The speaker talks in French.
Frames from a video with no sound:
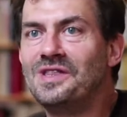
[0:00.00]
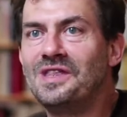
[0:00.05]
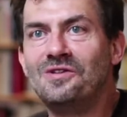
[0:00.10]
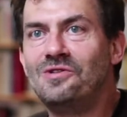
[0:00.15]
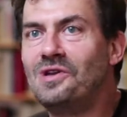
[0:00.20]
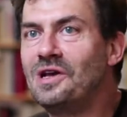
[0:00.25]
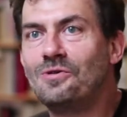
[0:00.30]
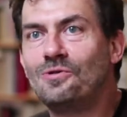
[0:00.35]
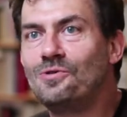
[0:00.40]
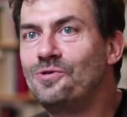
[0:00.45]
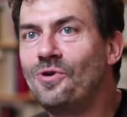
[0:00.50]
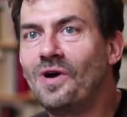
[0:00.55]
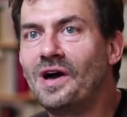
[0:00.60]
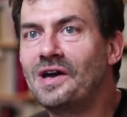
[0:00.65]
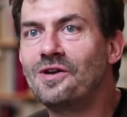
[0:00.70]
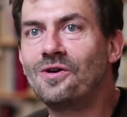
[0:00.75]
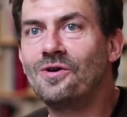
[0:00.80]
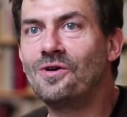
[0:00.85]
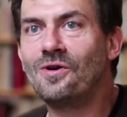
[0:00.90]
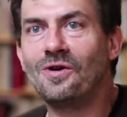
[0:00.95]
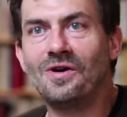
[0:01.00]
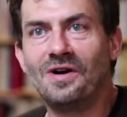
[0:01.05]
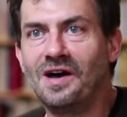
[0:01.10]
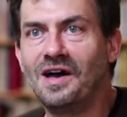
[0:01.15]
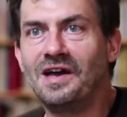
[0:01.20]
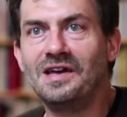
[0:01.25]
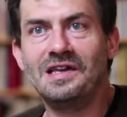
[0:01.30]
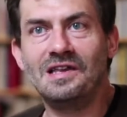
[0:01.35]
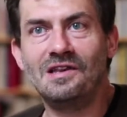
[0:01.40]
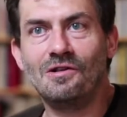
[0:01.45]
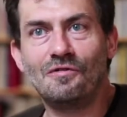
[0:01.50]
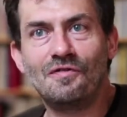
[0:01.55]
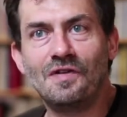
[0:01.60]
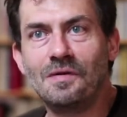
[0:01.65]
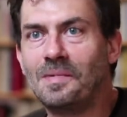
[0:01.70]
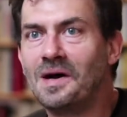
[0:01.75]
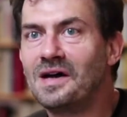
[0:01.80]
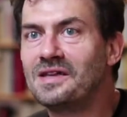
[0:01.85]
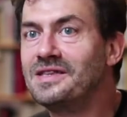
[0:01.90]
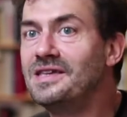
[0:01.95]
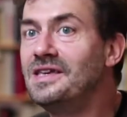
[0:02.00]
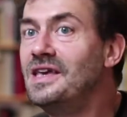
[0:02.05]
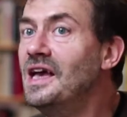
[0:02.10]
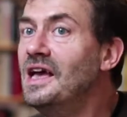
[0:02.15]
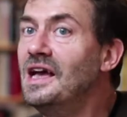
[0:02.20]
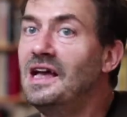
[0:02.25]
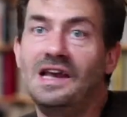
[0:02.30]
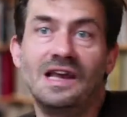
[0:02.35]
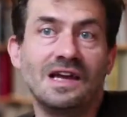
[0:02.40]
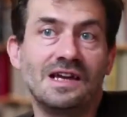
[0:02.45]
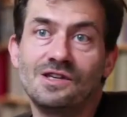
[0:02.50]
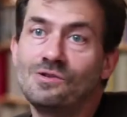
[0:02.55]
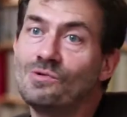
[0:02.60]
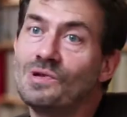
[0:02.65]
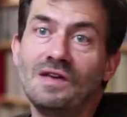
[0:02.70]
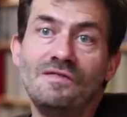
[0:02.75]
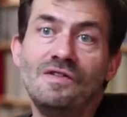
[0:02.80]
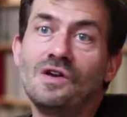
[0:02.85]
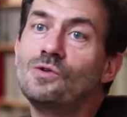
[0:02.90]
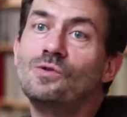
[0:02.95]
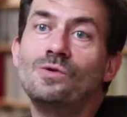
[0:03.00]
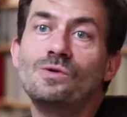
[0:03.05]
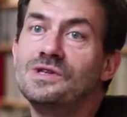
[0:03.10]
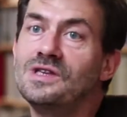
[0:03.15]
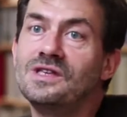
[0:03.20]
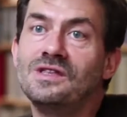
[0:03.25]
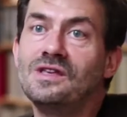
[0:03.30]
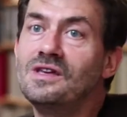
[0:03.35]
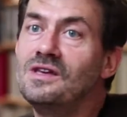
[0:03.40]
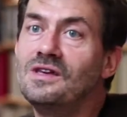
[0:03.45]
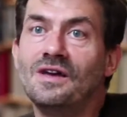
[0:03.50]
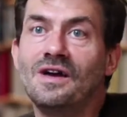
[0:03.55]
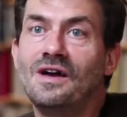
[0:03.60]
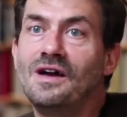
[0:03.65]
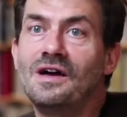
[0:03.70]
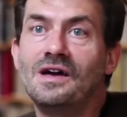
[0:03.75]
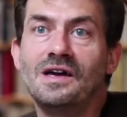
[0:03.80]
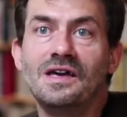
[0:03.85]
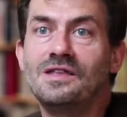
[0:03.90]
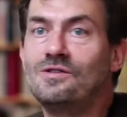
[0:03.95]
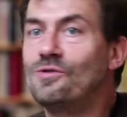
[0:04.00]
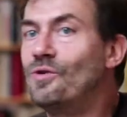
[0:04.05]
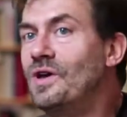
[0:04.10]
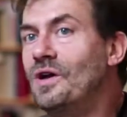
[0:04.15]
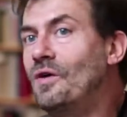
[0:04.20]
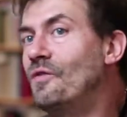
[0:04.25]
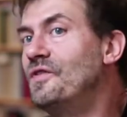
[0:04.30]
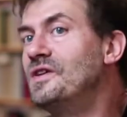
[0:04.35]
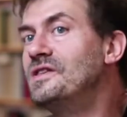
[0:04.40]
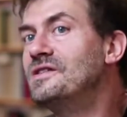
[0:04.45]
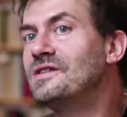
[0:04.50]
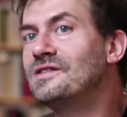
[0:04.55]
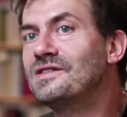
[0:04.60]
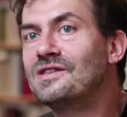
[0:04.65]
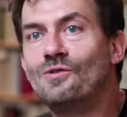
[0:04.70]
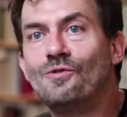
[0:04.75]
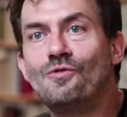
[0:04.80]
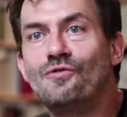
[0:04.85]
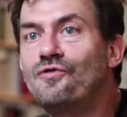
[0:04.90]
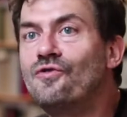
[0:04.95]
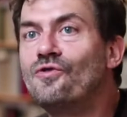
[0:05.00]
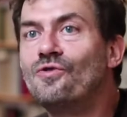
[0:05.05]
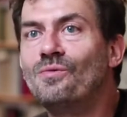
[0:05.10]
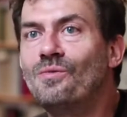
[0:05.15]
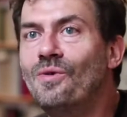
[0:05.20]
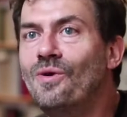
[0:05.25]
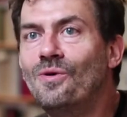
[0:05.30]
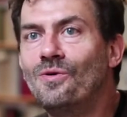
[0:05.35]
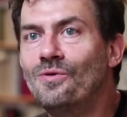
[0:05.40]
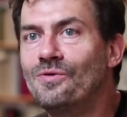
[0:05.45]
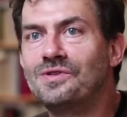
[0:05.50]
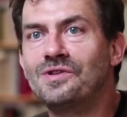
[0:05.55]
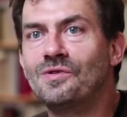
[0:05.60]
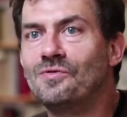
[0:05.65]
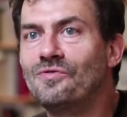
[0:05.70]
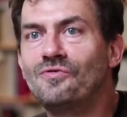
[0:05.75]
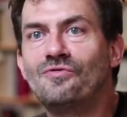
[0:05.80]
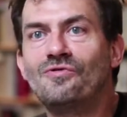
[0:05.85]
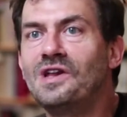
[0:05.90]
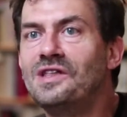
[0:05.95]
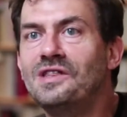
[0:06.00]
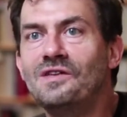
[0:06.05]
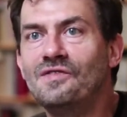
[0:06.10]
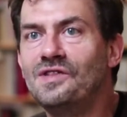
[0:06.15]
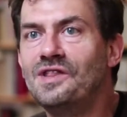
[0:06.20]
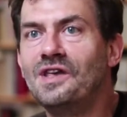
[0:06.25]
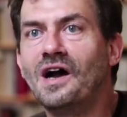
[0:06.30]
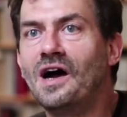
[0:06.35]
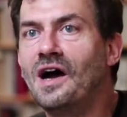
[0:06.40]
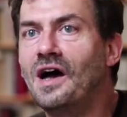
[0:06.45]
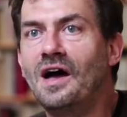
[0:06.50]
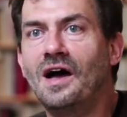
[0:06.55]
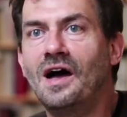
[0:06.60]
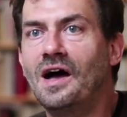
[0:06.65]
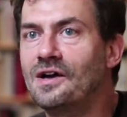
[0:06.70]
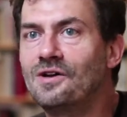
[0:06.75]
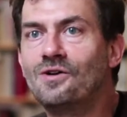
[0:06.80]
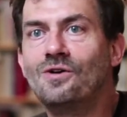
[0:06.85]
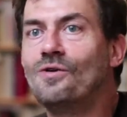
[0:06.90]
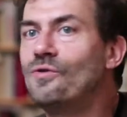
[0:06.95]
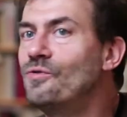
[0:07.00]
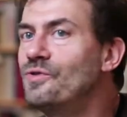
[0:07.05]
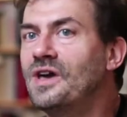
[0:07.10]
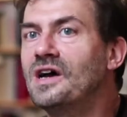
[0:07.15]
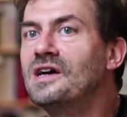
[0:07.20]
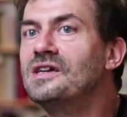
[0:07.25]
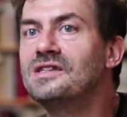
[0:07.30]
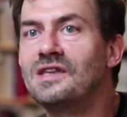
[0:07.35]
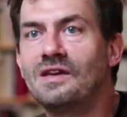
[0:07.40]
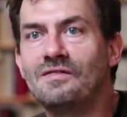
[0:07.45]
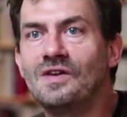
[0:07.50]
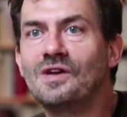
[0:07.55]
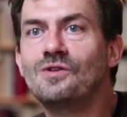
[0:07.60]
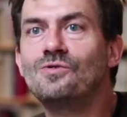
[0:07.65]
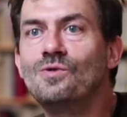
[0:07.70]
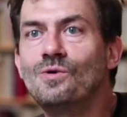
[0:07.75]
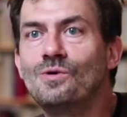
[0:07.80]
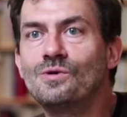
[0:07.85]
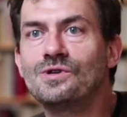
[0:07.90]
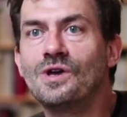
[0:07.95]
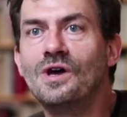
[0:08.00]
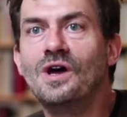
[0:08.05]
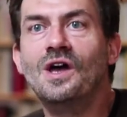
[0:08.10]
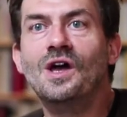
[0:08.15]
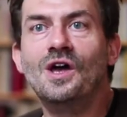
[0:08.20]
la culture hacker. Hein. il en fait partie. La question de la virtuosité est, en fait, c'est le fondement. Si on voulait définir un hacker, on dirait c'est un virtuose.